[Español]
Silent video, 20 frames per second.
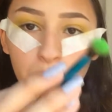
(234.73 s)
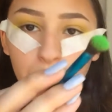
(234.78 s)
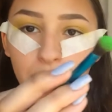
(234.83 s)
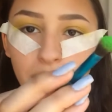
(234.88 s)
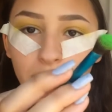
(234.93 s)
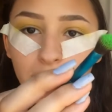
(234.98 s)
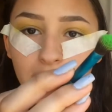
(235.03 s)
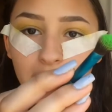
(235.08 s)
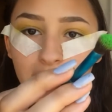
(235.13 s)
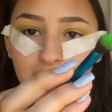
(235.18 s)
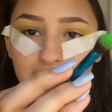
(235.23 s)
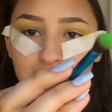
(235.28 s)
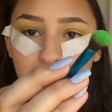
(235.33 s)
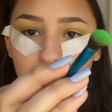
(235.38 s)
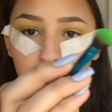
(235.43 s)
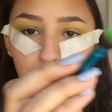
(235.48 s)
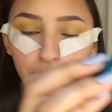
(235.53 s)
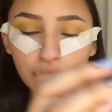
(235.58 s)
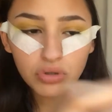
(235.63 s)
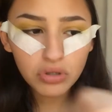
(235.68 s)
pueden ver, este
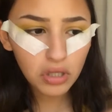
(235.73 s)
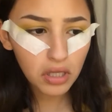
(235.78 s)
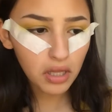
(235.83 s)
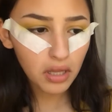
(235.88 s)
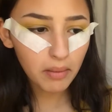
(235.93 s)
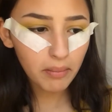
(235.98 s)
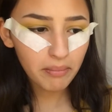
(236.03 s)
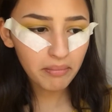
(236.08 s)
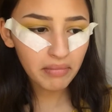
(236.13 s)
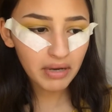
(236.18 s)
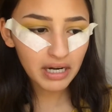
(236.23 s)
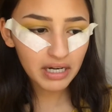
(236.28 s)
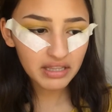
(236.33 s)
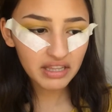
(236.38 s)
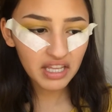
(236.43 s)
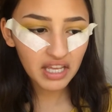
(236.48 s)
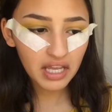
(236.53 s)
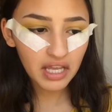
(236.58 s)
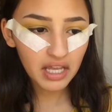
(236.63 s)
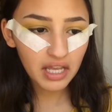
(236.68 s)
es un
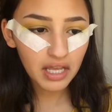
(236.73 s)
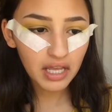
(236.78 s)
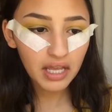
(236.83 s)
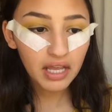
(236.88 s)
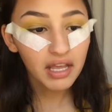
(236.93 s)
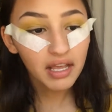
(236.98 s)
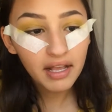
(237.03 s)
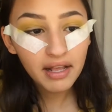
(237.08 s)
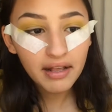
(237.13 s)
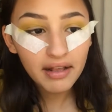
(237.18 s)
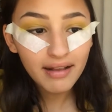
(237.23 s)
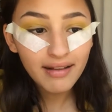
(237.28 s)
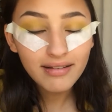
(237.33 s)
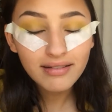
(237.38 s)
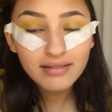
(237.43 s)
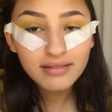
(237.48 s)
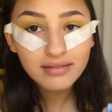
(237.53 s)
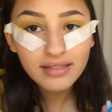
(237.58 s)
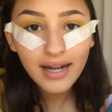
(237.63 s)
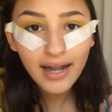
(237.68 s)
verde
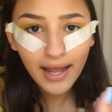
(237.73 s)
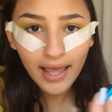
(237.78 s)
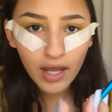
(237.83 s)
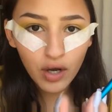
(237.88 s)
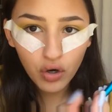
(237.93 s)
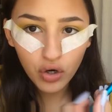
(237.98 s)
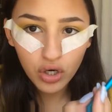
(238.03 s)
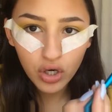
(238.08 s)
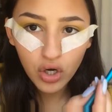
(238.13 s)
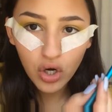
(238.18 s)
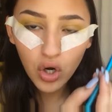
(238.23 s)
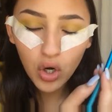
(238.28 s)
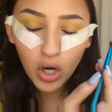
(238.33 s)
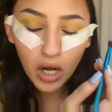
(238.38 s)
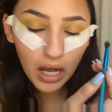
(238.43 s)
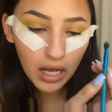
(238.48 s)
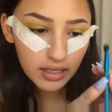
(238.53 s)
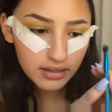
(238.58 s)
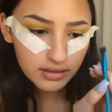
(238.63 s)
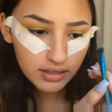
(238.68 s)
neón
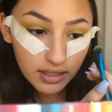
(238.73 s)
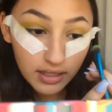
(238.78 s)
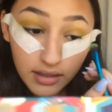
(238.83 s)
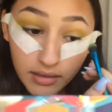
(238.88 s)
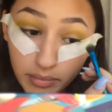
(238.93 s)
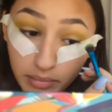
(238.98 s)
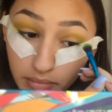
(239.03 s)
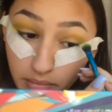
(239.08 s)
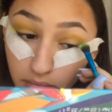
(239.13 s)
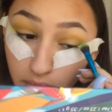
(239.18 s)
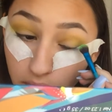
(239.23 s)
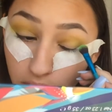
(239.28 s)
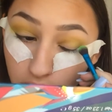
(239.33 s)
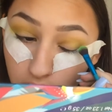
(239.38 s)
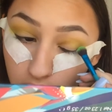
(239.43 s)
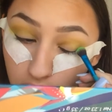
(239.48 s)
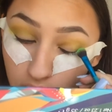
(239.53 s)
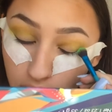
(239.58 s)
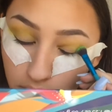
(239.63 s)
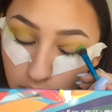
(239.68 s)
así muy